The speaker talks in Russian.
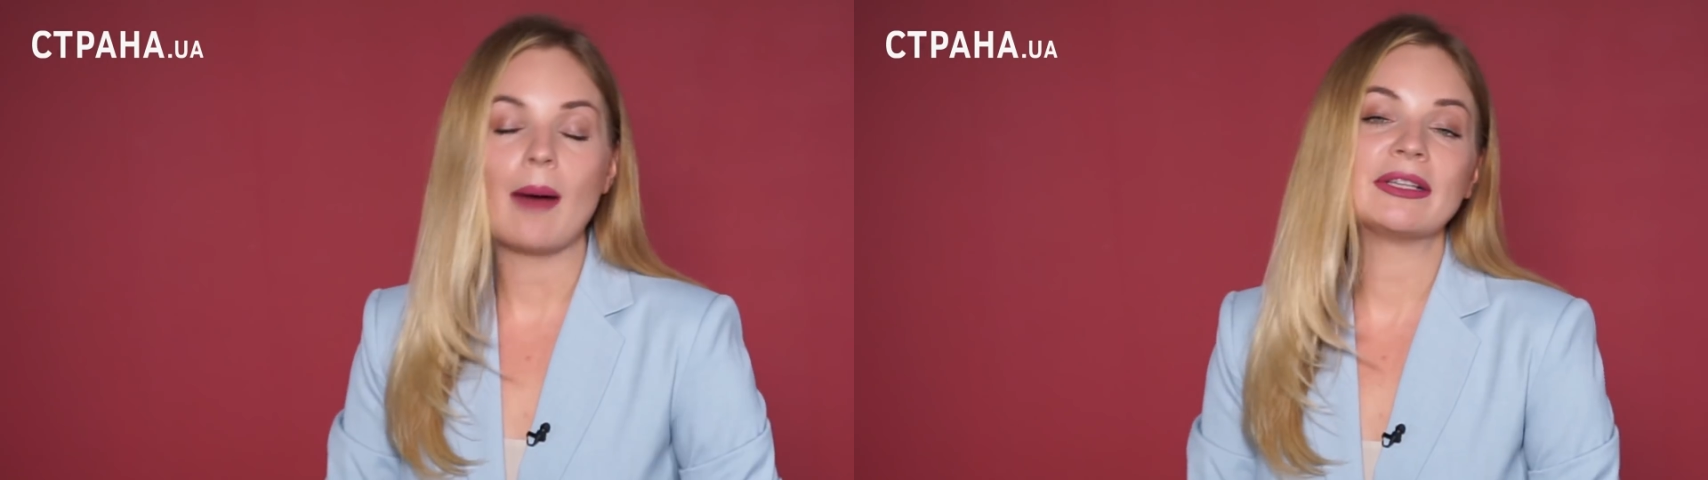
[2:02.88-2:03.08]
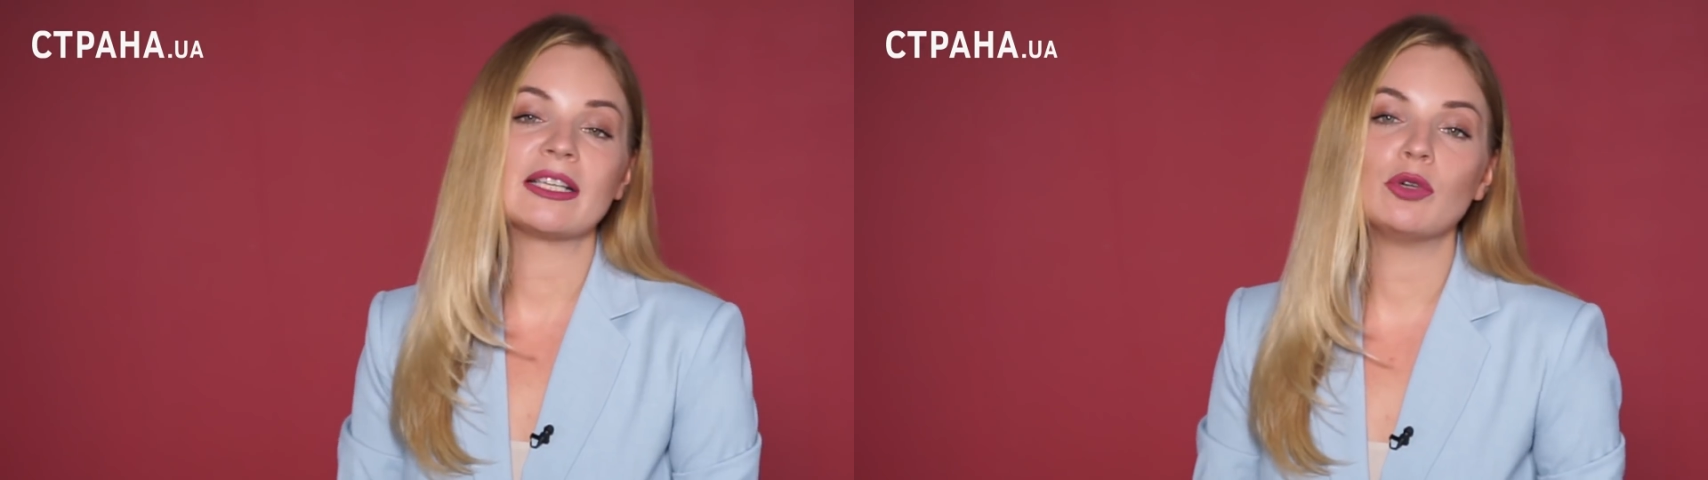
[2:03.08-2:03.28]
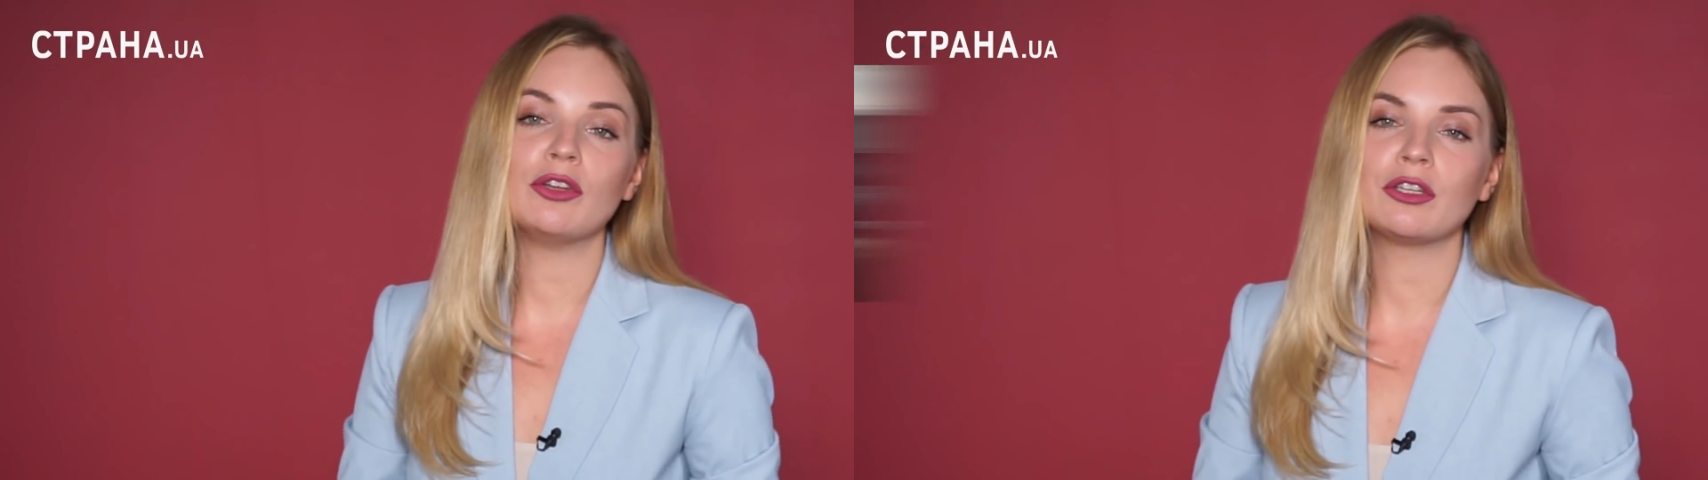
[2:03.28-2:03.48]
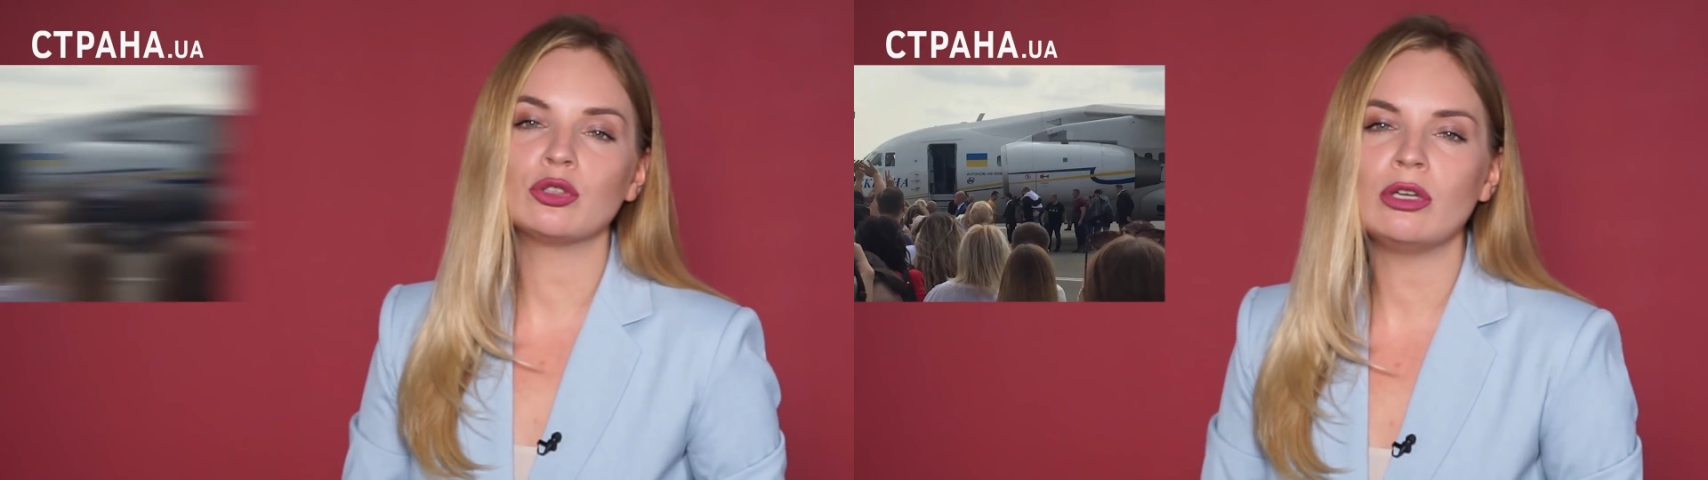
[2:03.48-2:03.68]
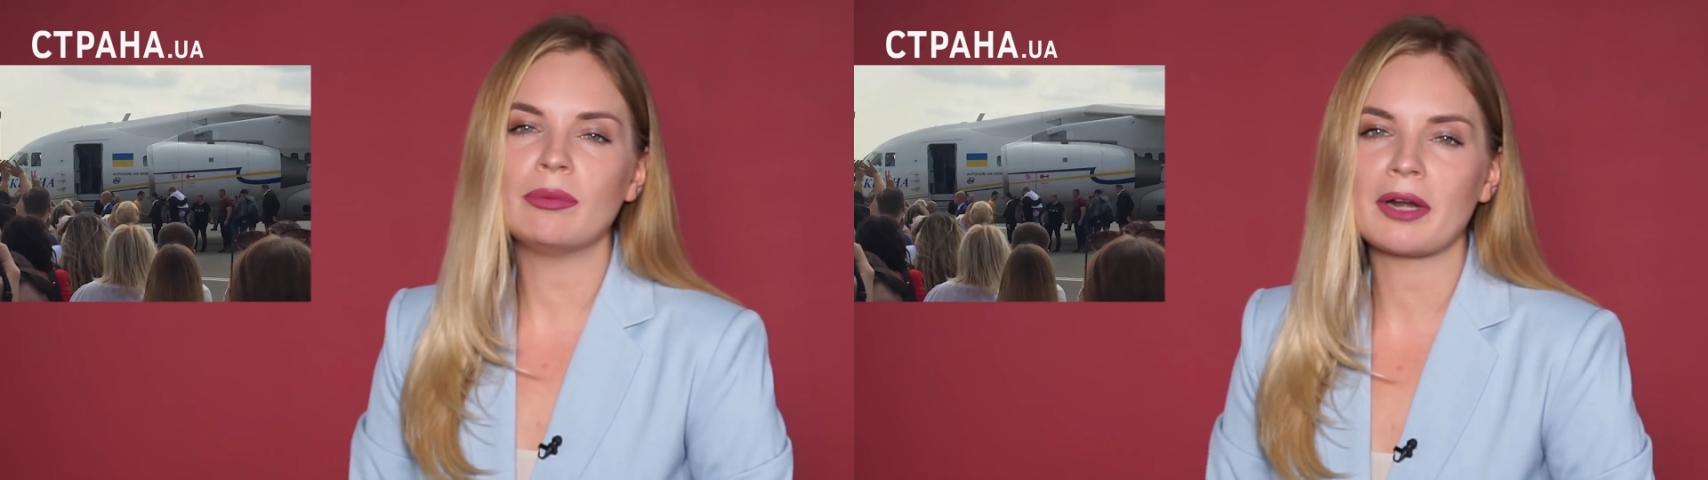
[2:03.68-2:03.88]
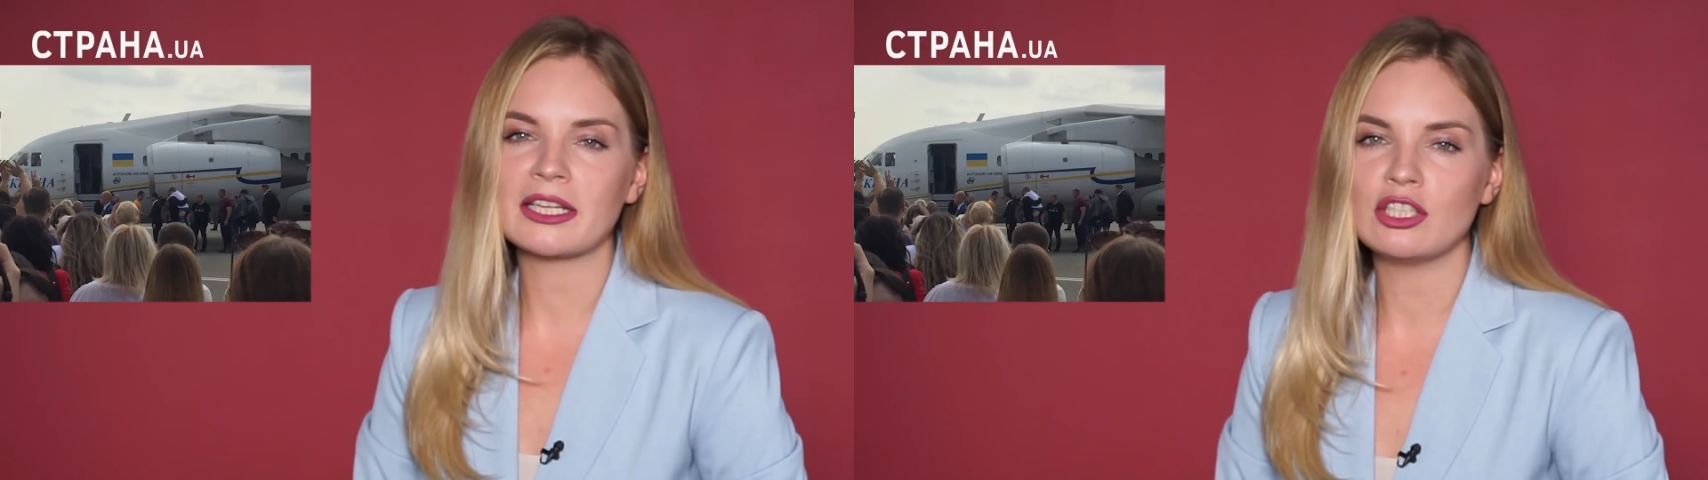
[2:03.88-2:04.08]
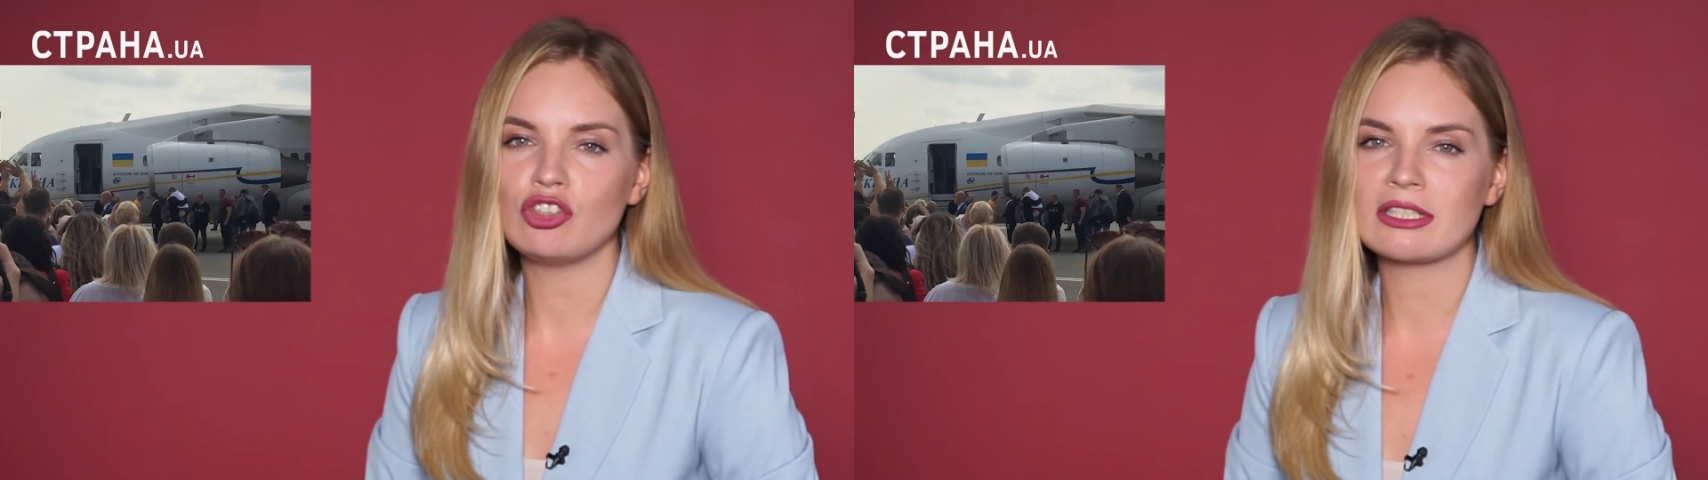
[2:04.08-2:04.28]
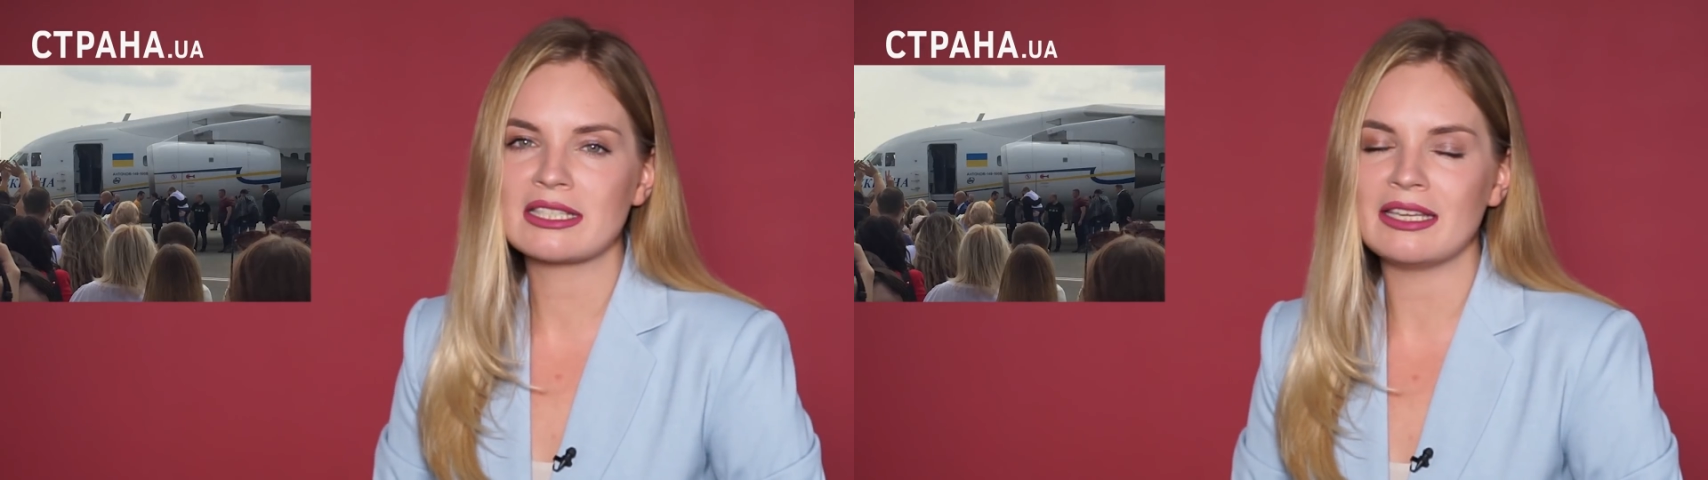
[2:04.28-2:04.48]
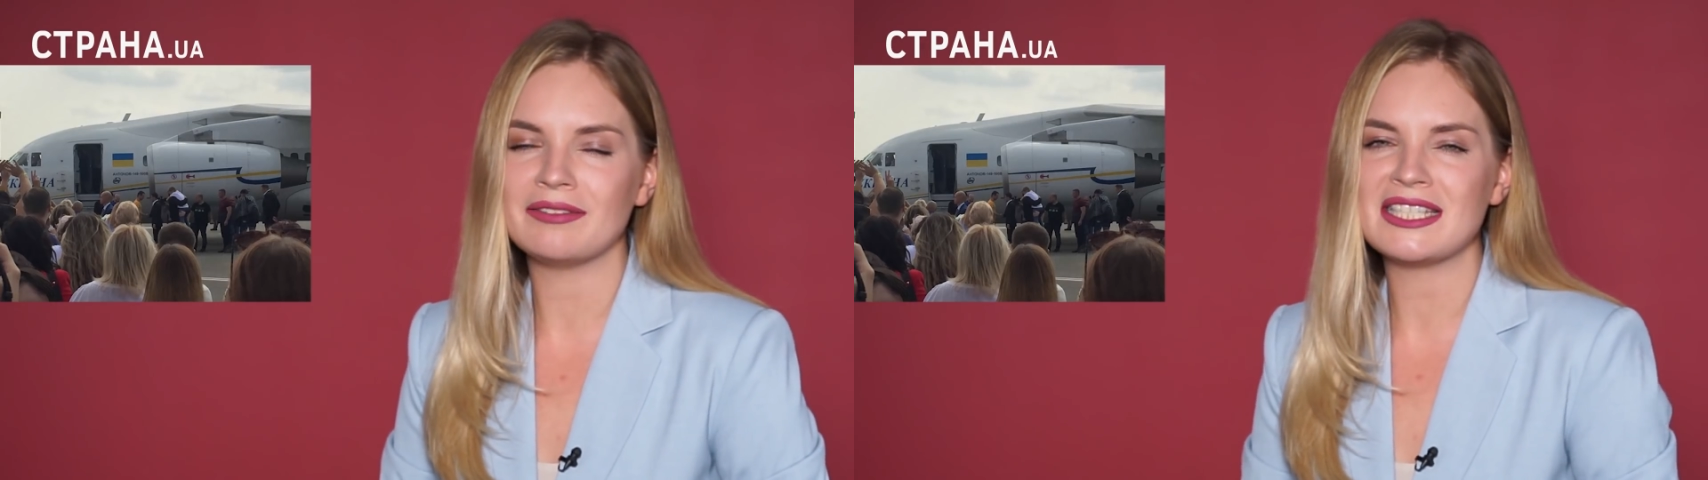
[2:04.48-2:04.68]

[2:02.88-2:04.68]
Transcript: А потому и вернули практически